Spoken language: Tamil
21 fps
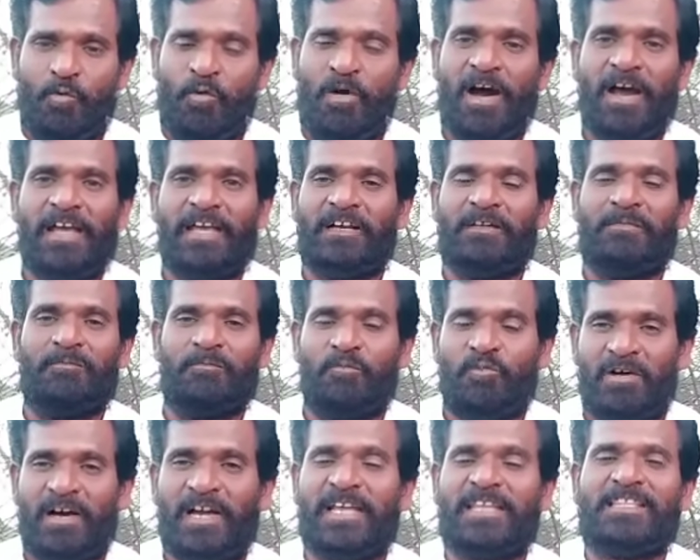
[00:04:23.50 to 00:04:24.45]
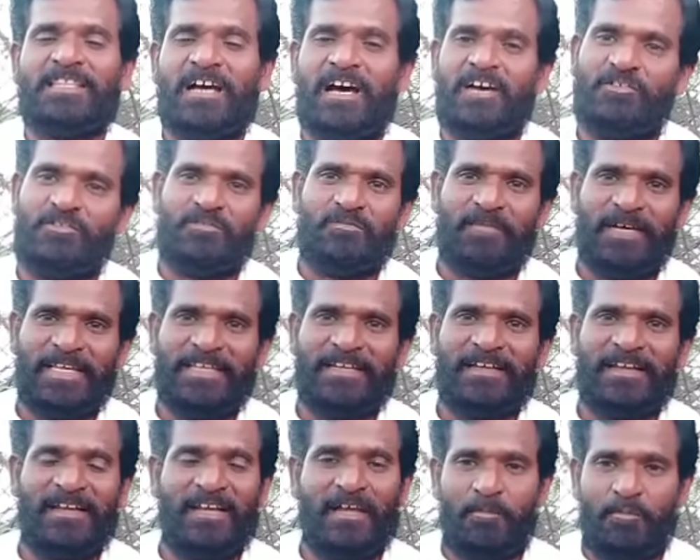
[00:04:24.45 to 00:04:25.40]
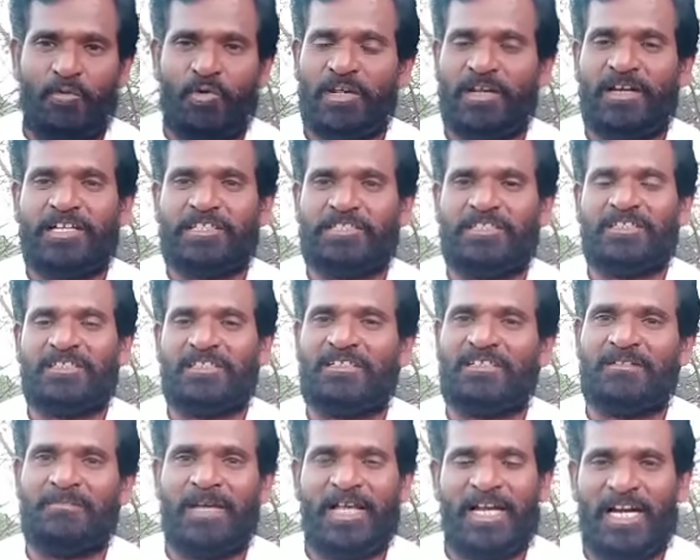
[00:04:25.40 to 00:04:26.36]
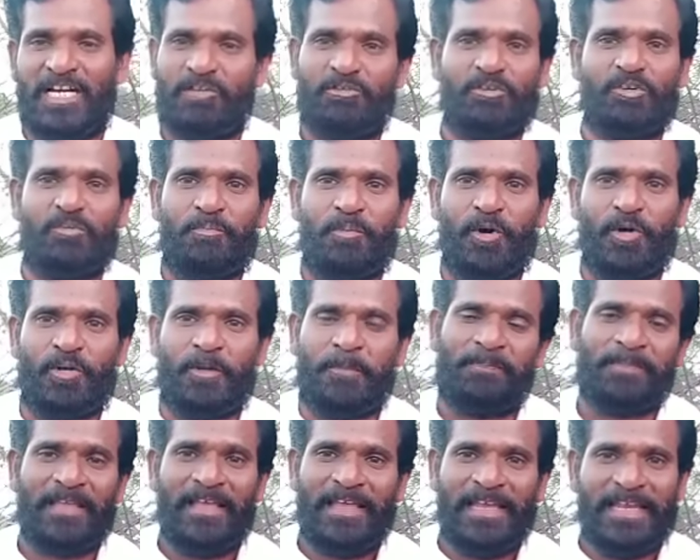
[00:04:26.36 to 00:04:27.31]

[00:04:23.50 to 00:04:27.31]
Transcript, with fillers: மூவாயிரம் மூவாயிரத்தி அறுநூறு மையங்கள்ல மூணு லட்சத்துக்கு மேலானவருக்கு போடணும்